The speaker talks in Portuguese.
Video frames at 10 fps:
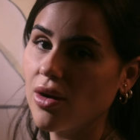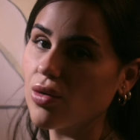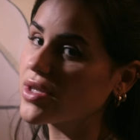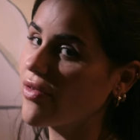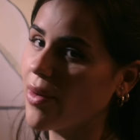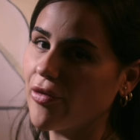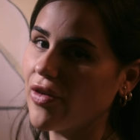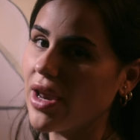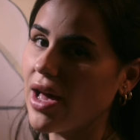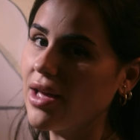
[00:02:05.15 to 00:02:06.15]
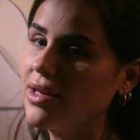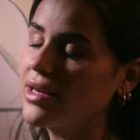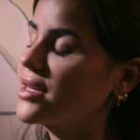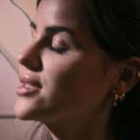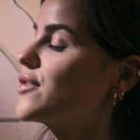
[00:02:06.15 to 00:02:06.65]
Ou você vai me falar
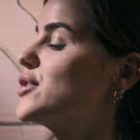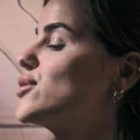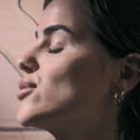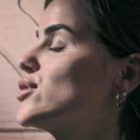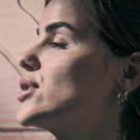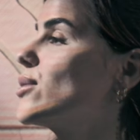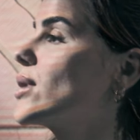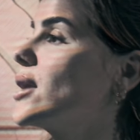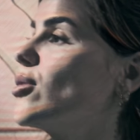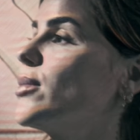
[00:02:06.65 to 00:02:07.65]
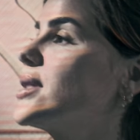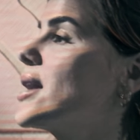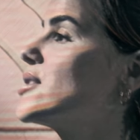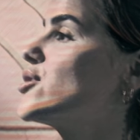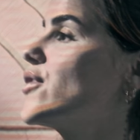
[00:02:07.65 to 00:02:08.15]
que esse vídeo não te deu nenhuma
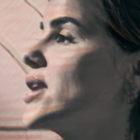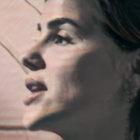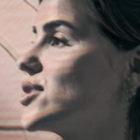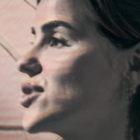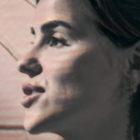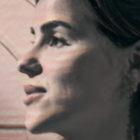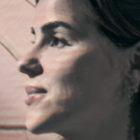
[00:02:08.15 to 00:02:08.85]
ideia diferente.